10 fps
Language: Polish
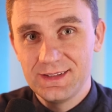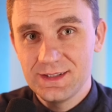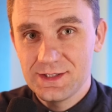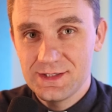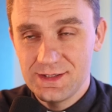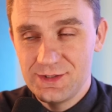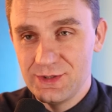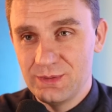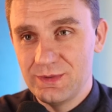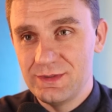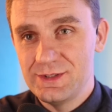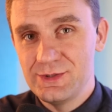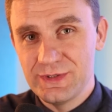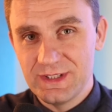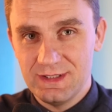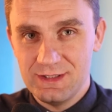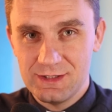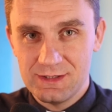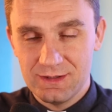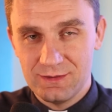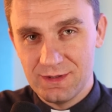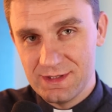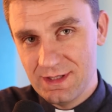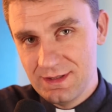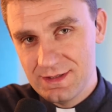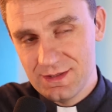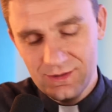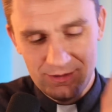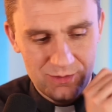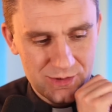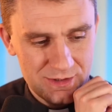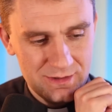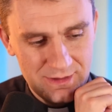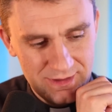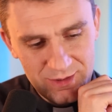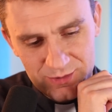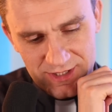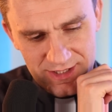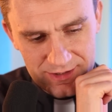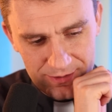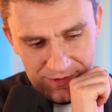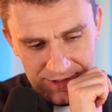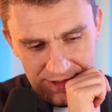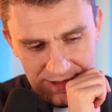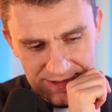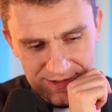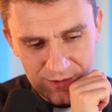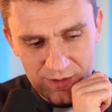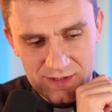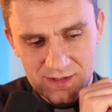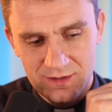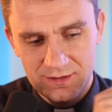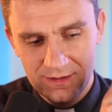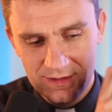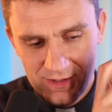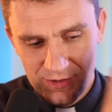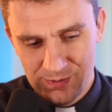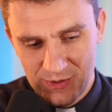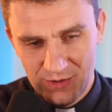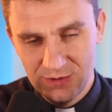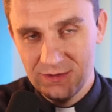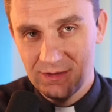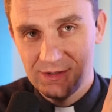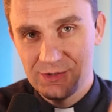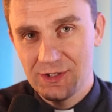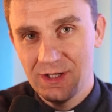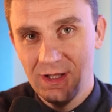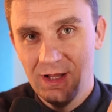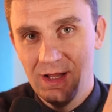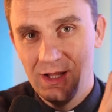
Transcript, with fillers: Też chcę Ci opowiedzieć o takich rzeczach, które z jednej strony może nie ucieszą Cię, ale z drugiej strony chcę Cię przekonywać, że